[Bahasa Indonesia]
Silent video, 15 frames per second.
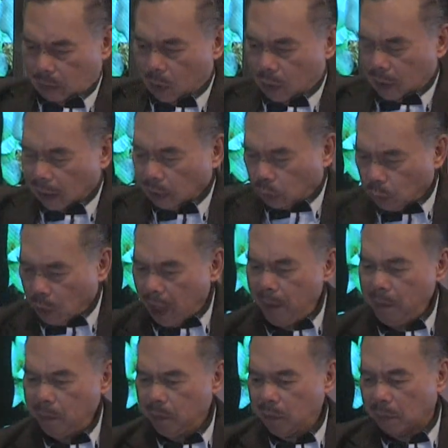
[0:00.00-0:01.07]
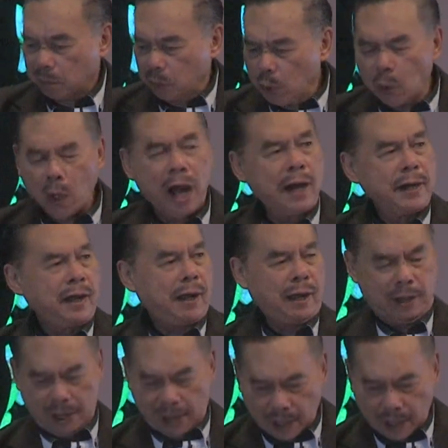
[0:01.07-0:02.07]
orang tua membunuh anak